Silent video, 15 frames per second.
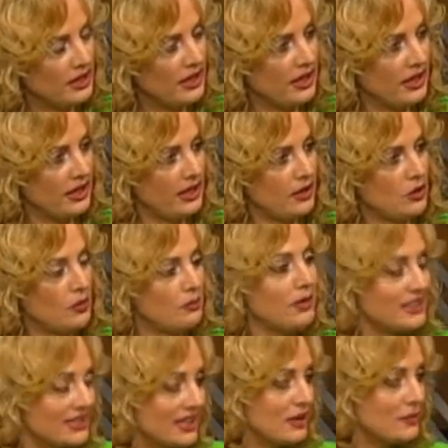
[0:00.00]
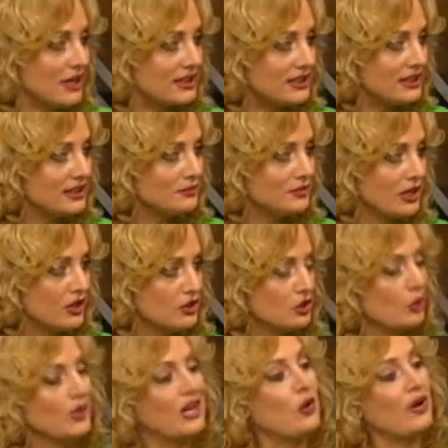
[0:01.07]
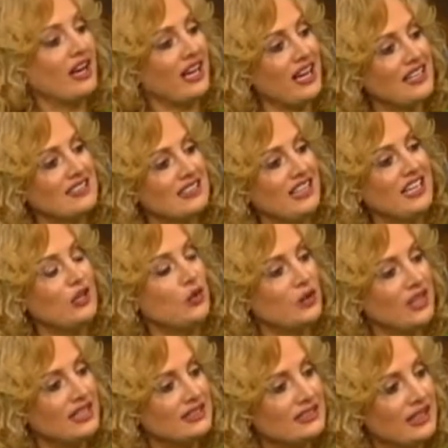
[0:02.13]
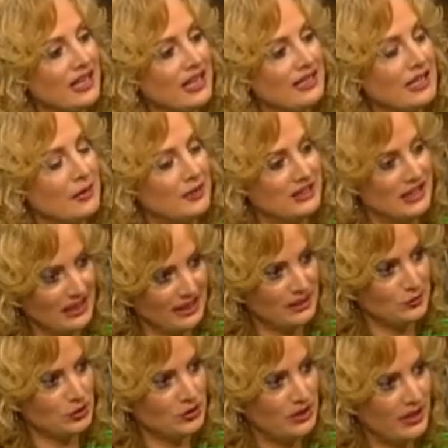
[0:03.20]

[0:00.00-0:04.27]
eh, con Patria de Martí sobre lo que es y no es el capitalismo.